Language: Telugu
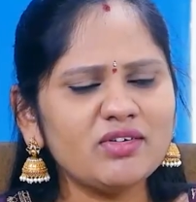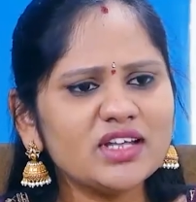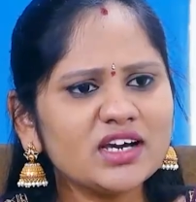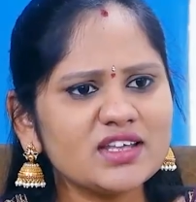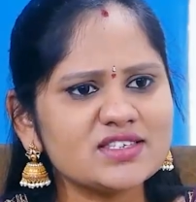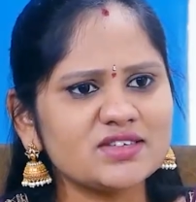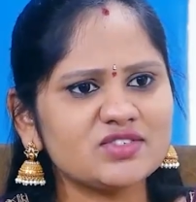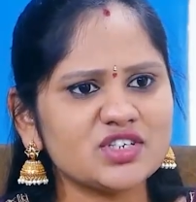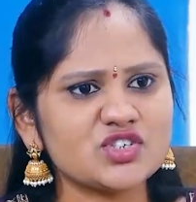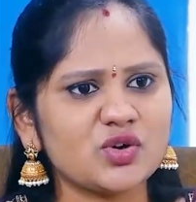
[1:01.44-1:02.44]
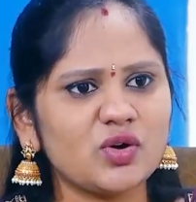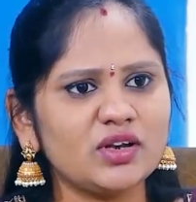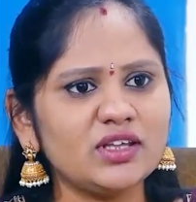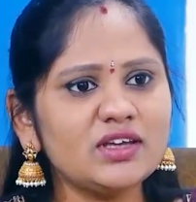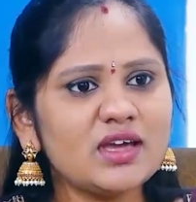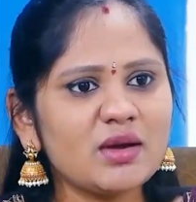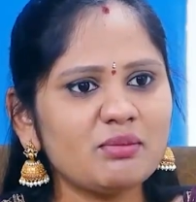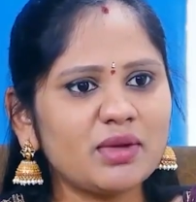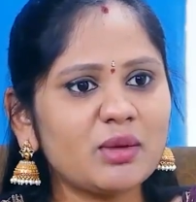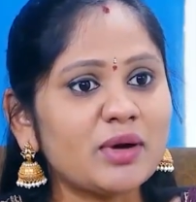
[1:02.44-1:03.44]
ఏ విధంగా రిసీవ్ చేసుకోవాలి
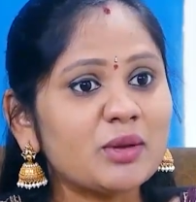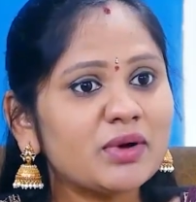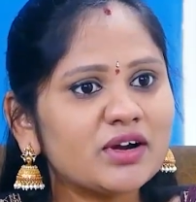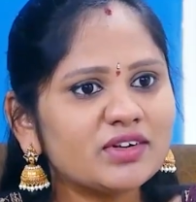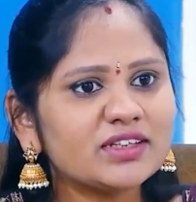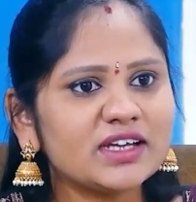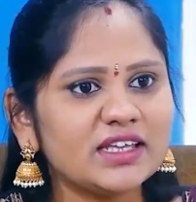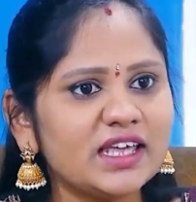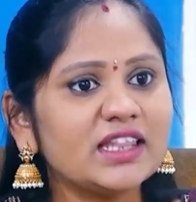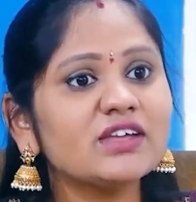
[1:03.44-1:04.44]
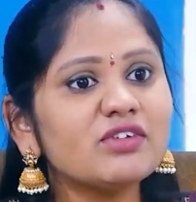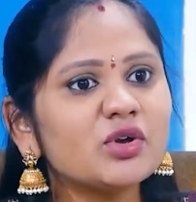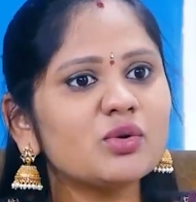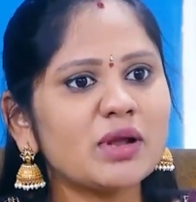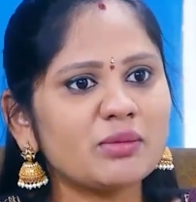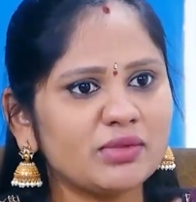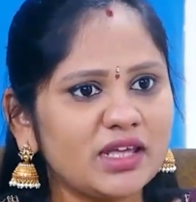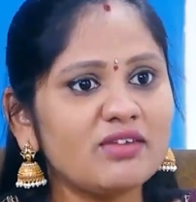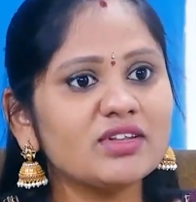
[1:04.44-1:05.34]
మన పరిపక్వత ఎంతవరకు మనం ఏ